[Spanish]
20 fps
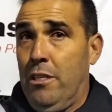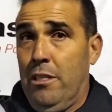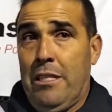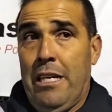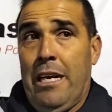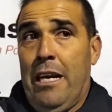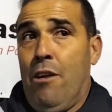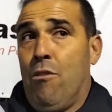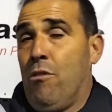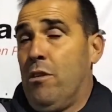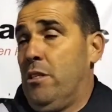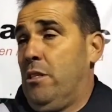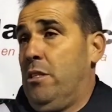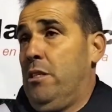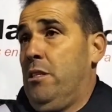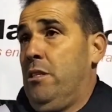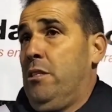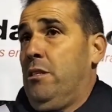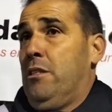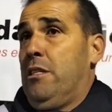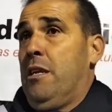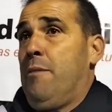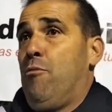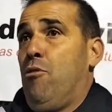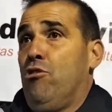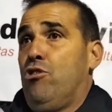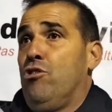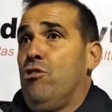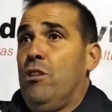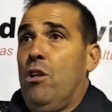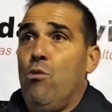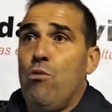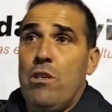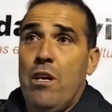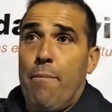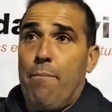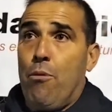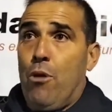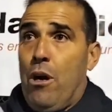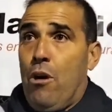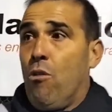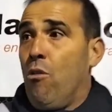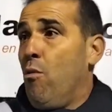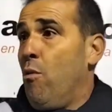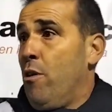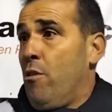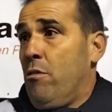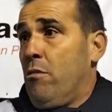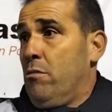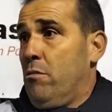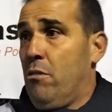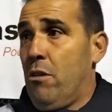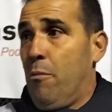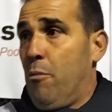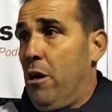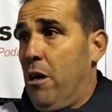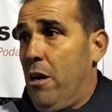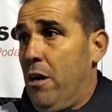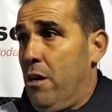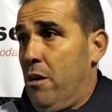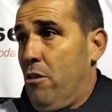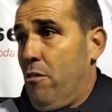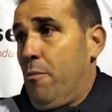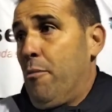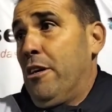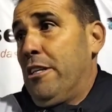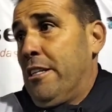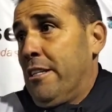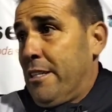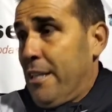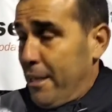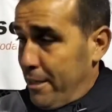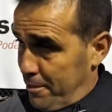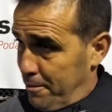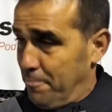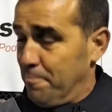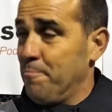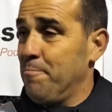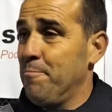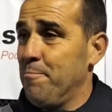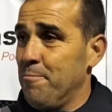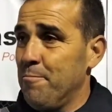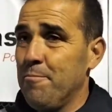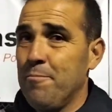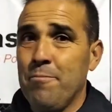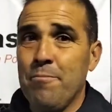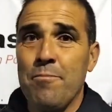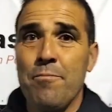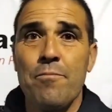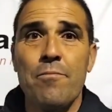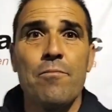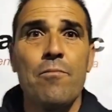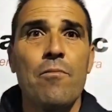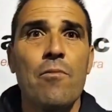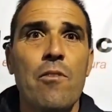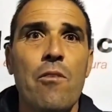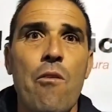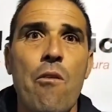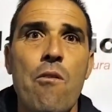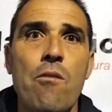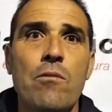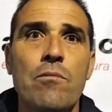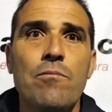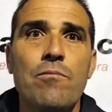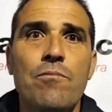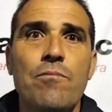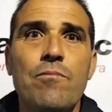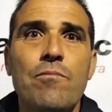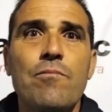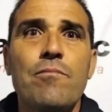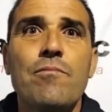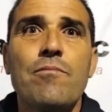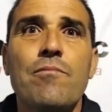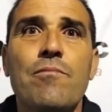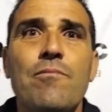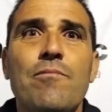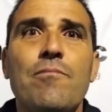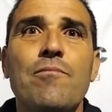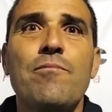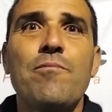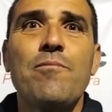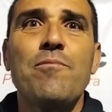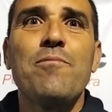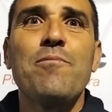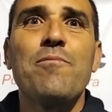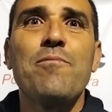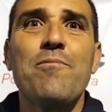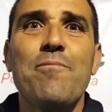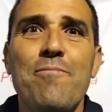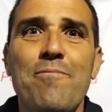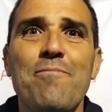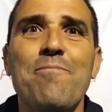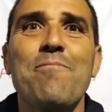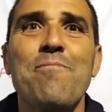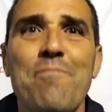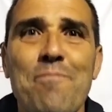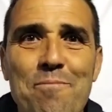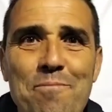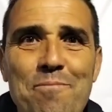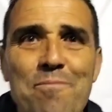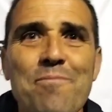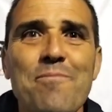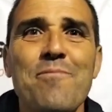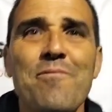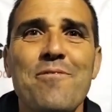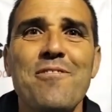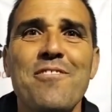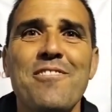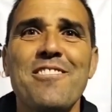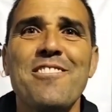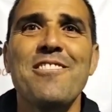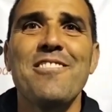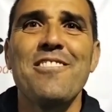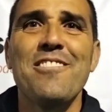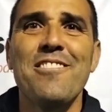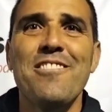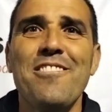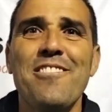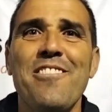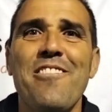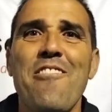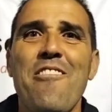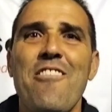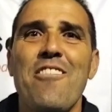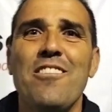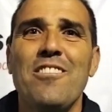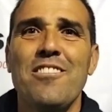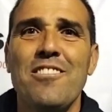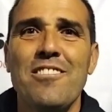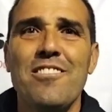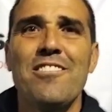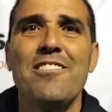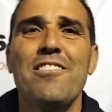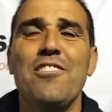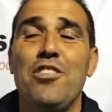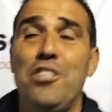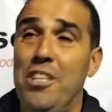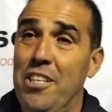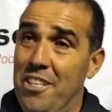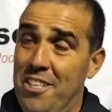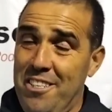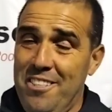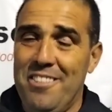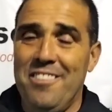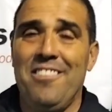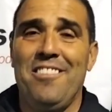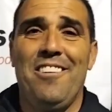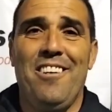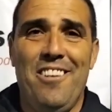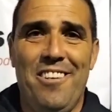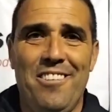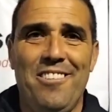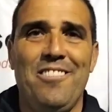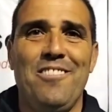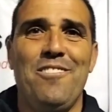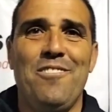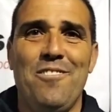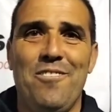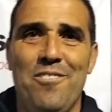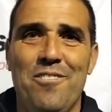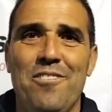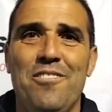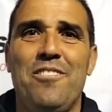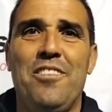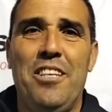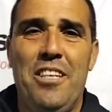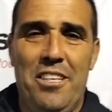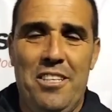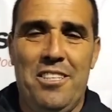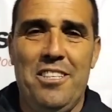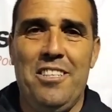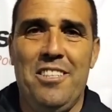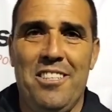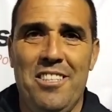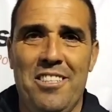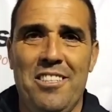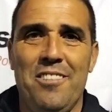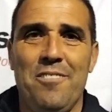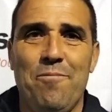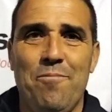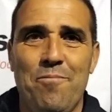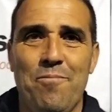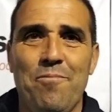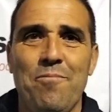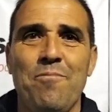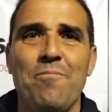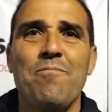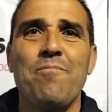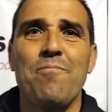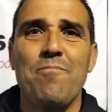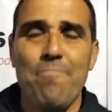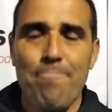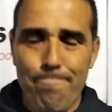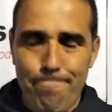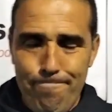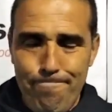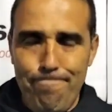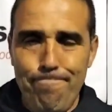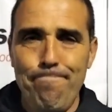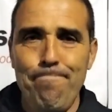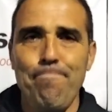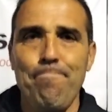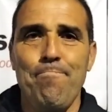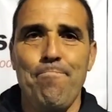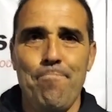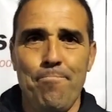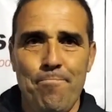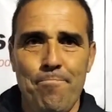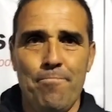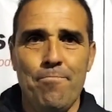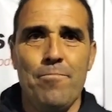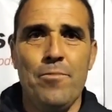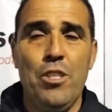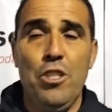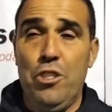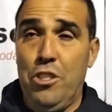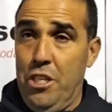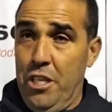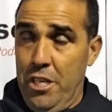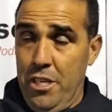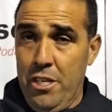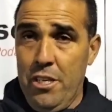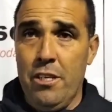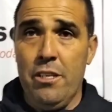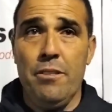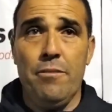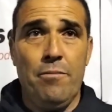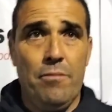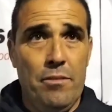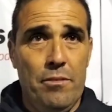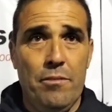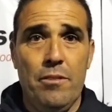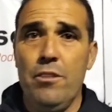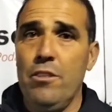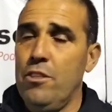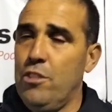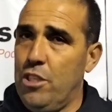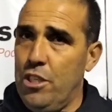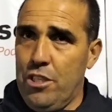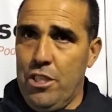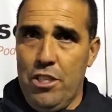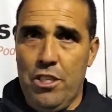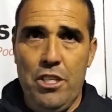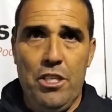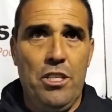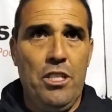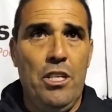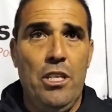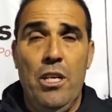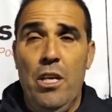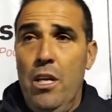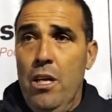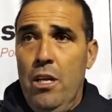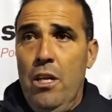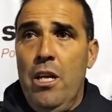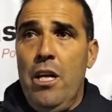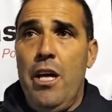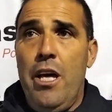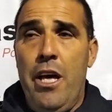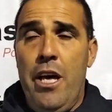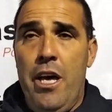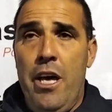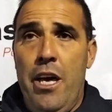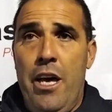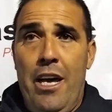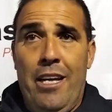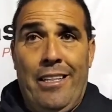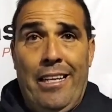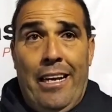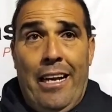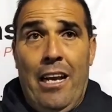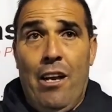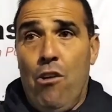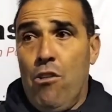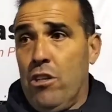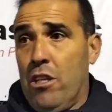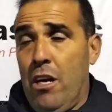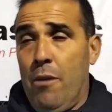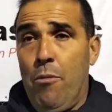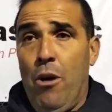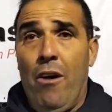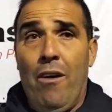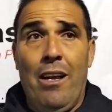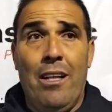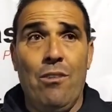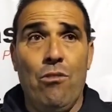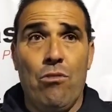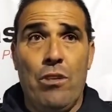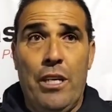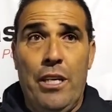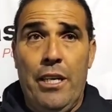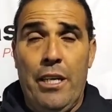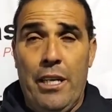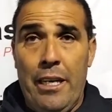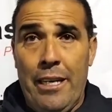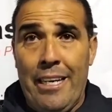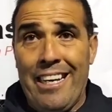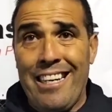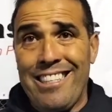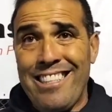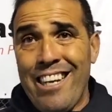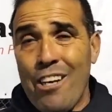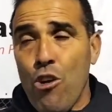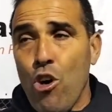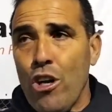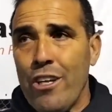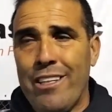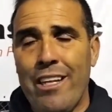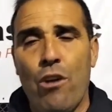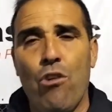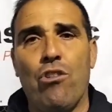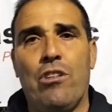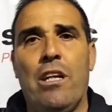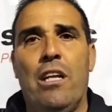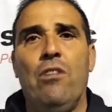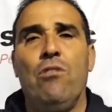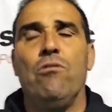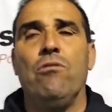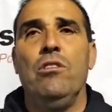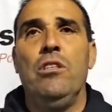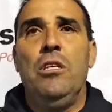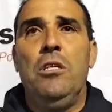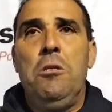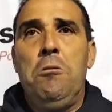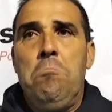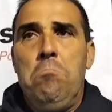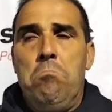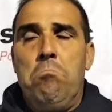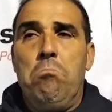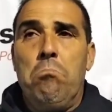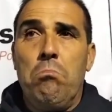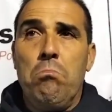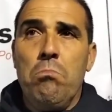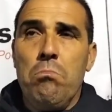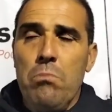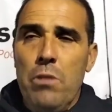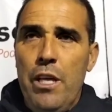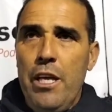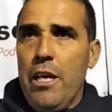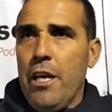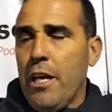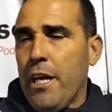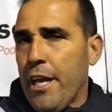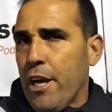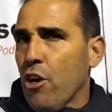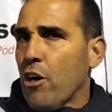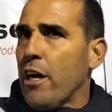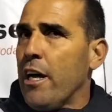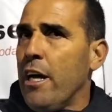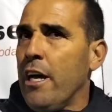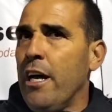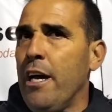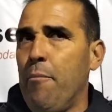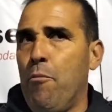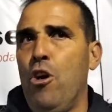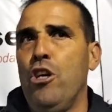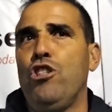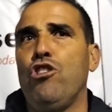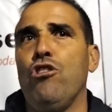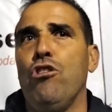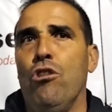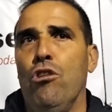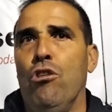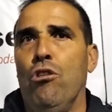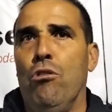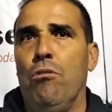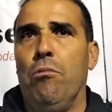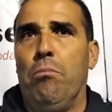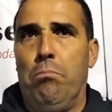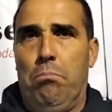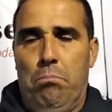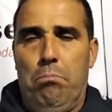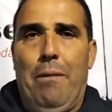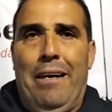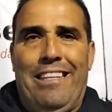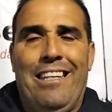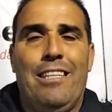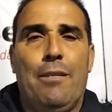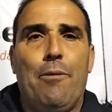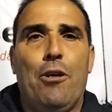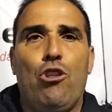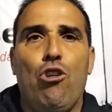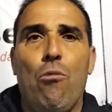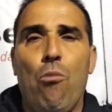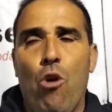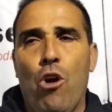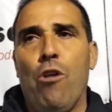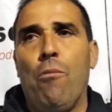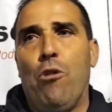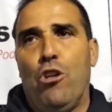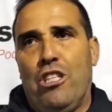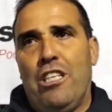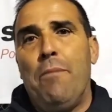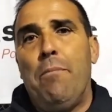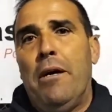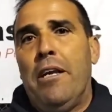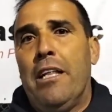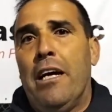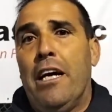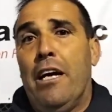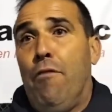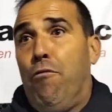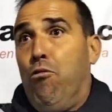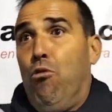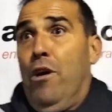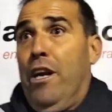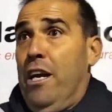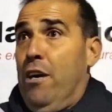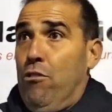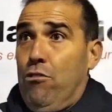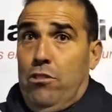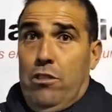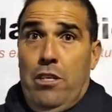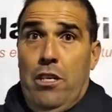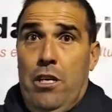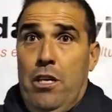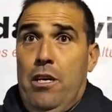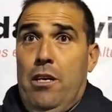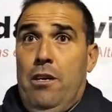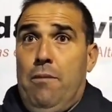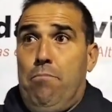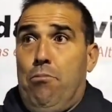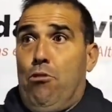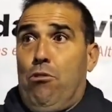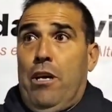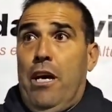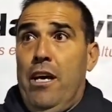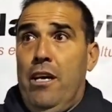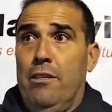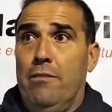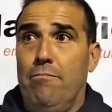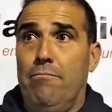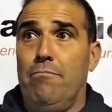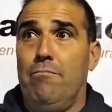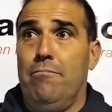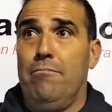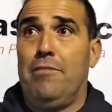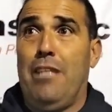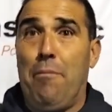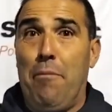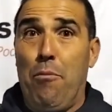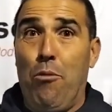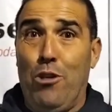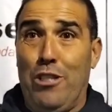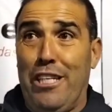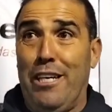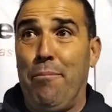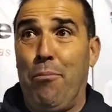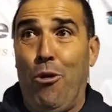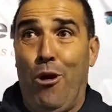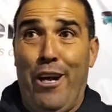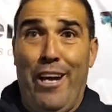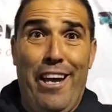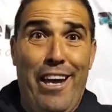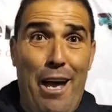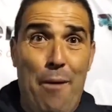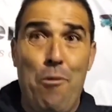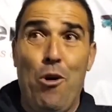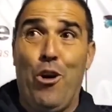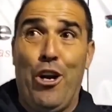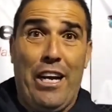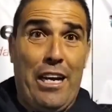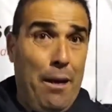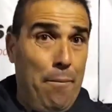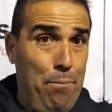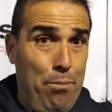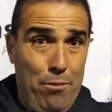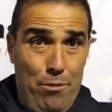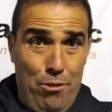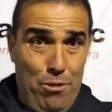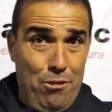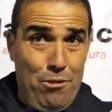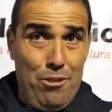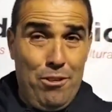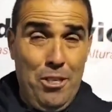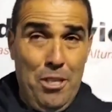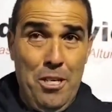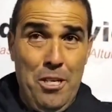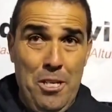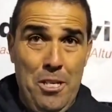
Y está claro que si tenemos opción de luchar por algo bueno, lo vamos a, lo vamos a intentar. Mister, pero para sumar el eh, Arucas debe ahora solventar su trayectoria como local, porque una sola victoria y creo que son seis empates es poco bagaje para un equipo que eh, quiere llegar arriba. Sí, sí, sí, sí. Eh, está claro, lo estábamos hablando, que, en casa nos está costando. Y creo que hemos hecho bastante partidos buenos, pero sí es verdad que fuera, no sé por qué. También puede ser porque hay mejores campos, ¿no?